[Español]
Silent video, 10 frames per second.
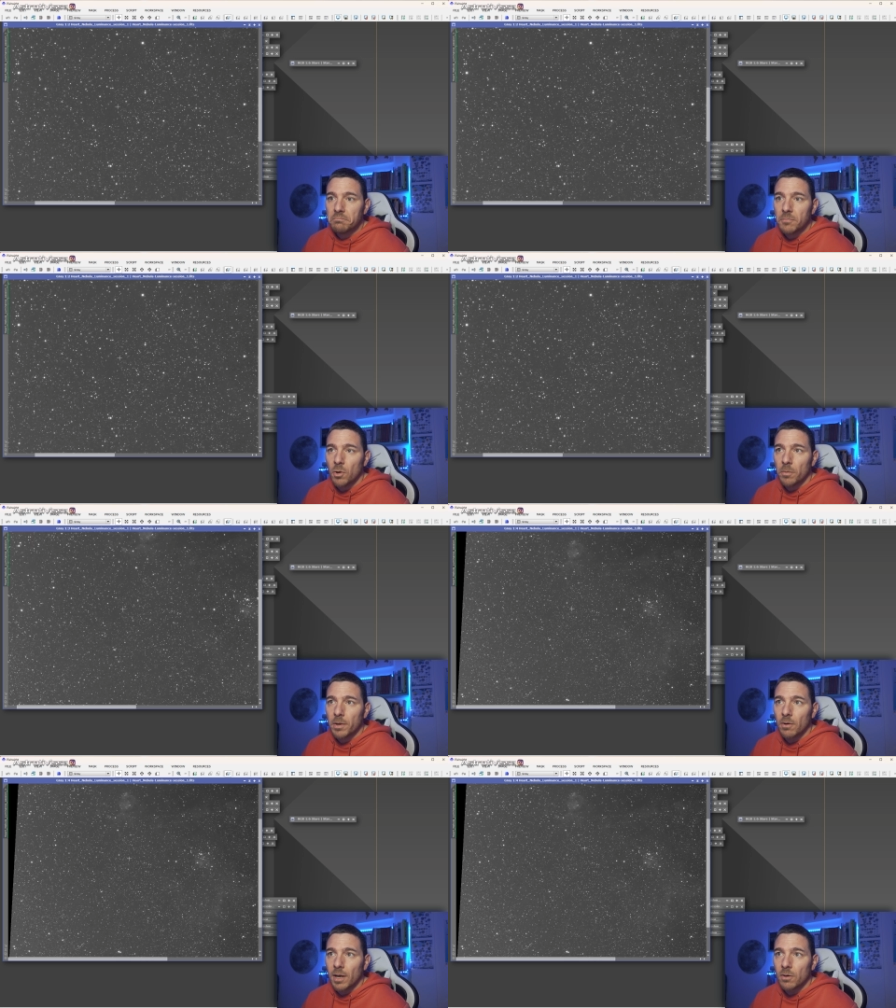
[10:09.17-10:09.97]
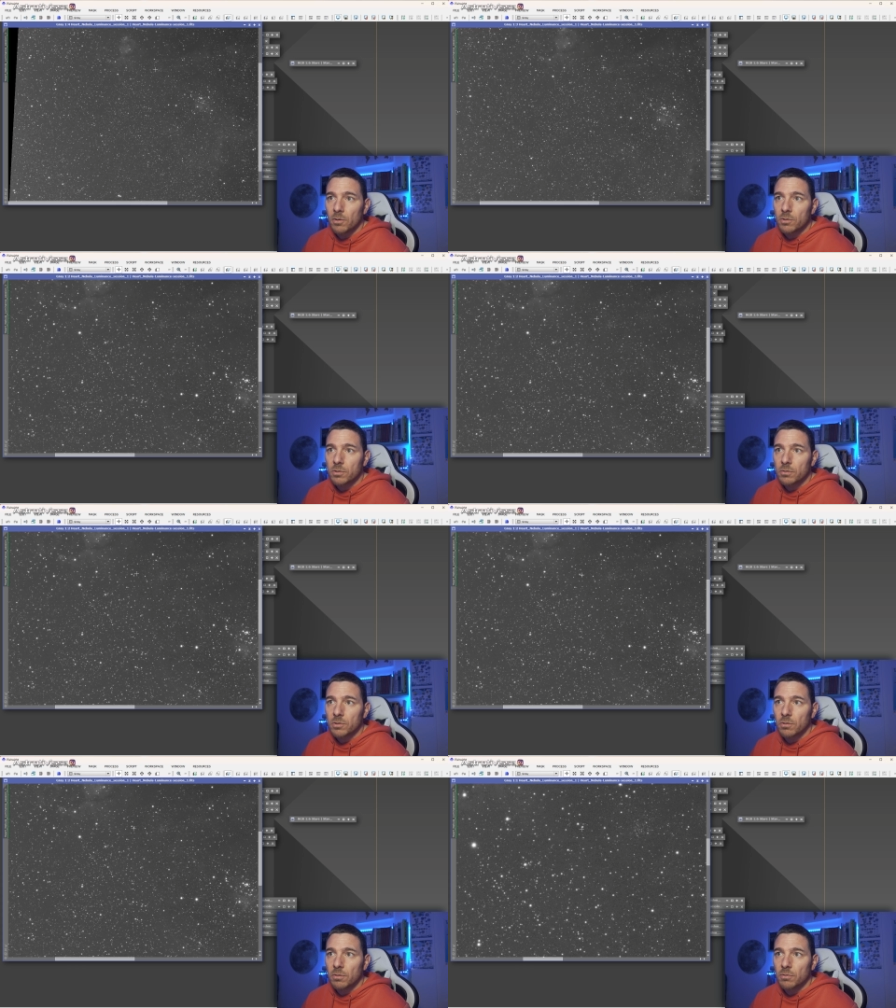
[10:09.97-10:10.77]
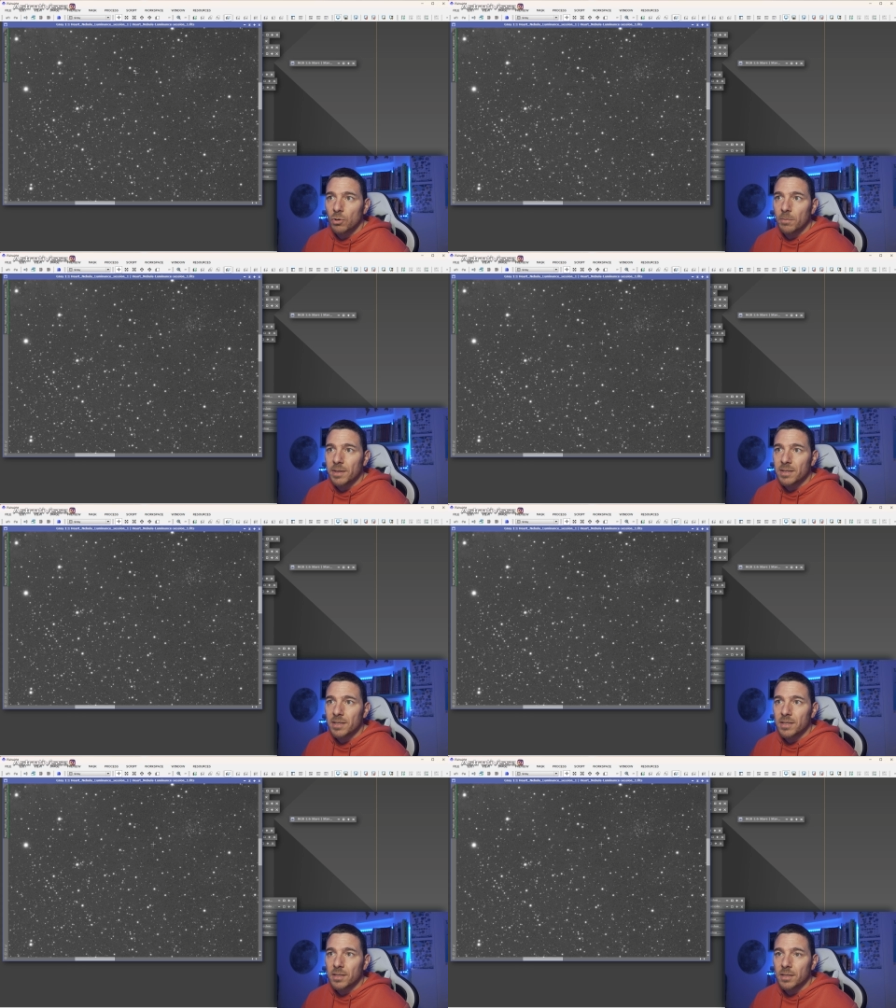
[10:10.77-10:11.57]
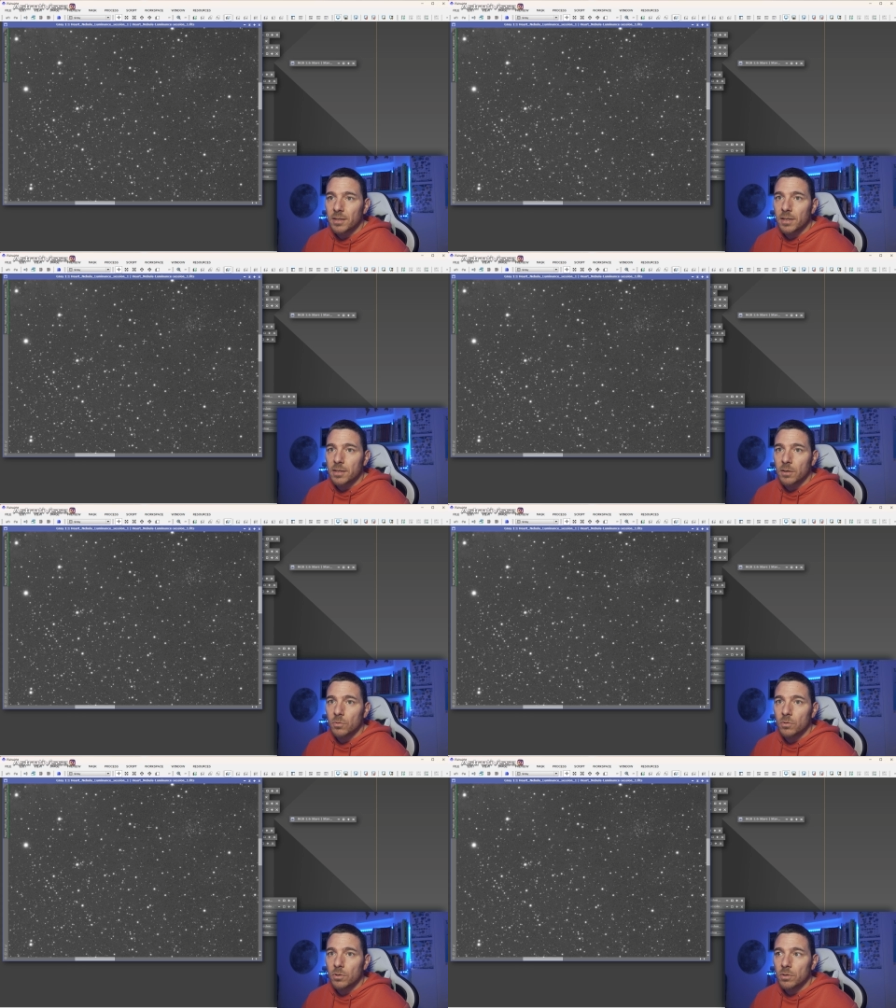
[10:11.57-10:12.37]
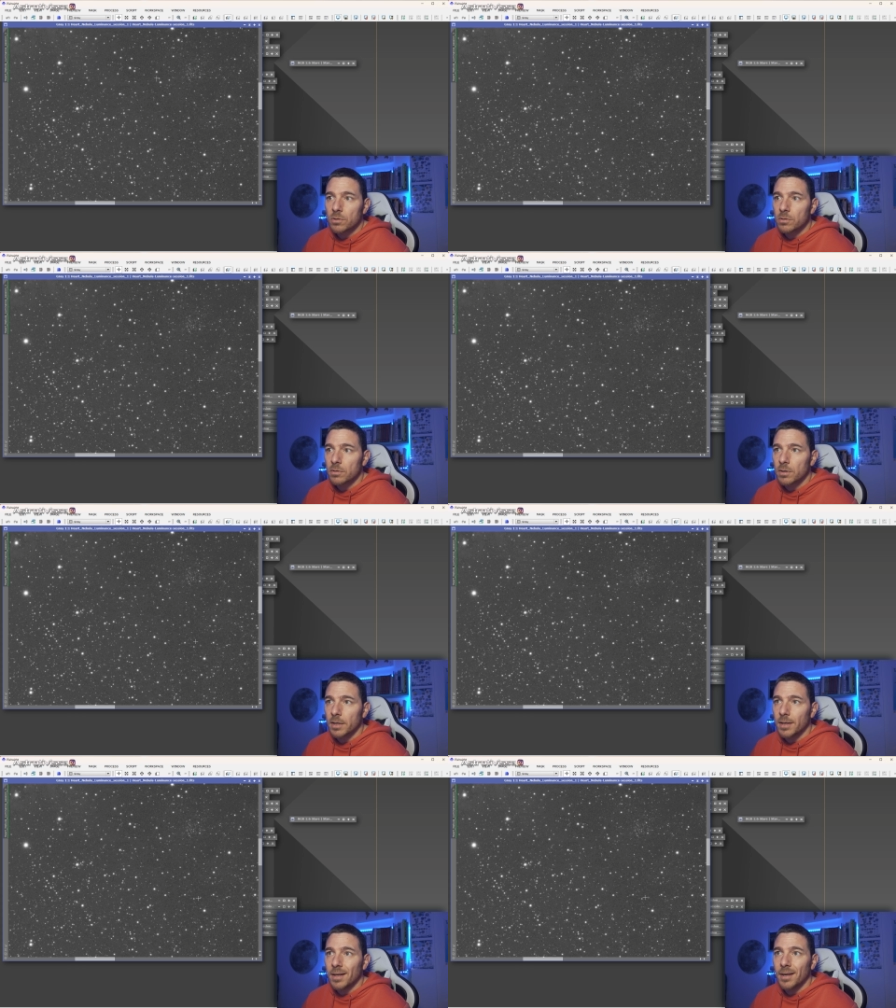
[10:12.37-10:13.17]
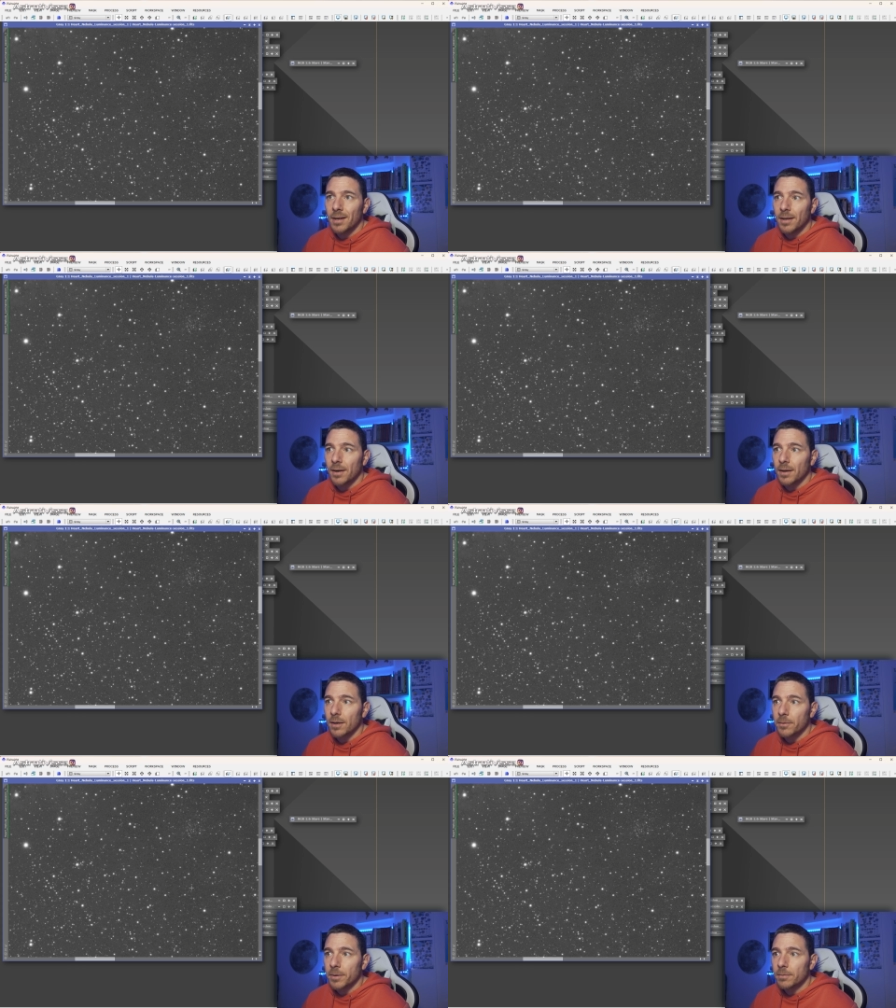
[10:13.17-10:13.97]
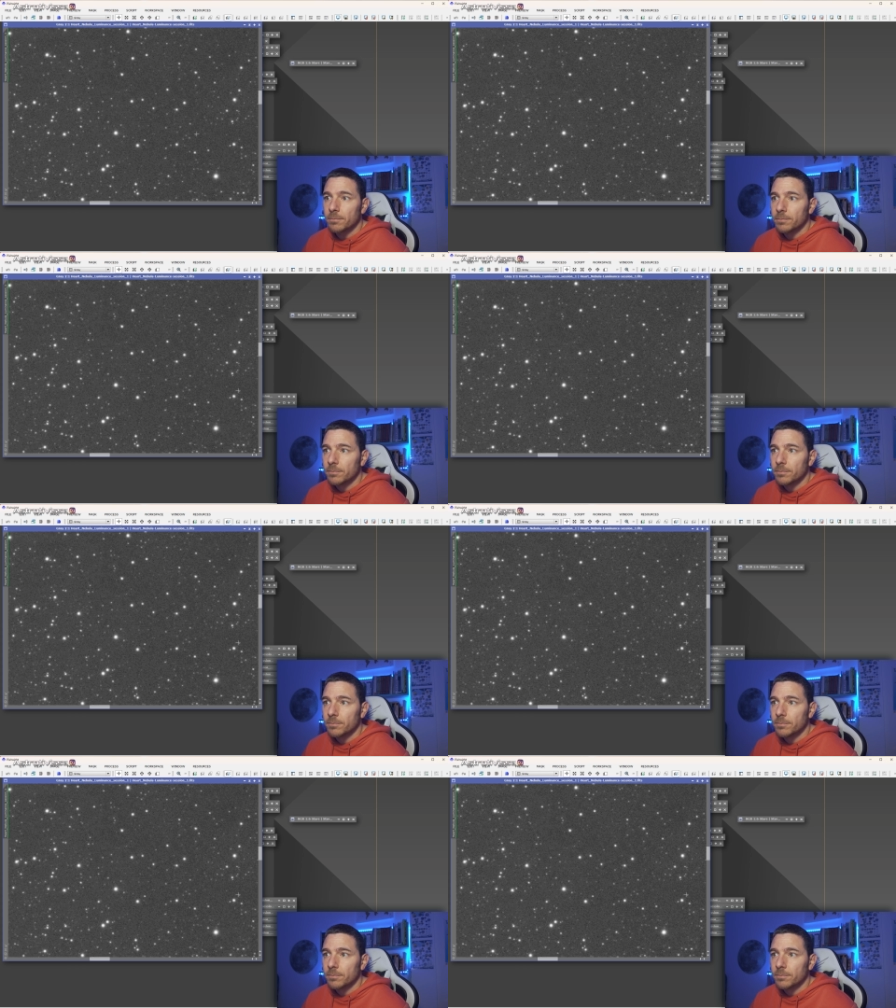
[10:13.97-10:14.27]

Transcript: No veo halos, son tomas de 60 segundos, el LRGB.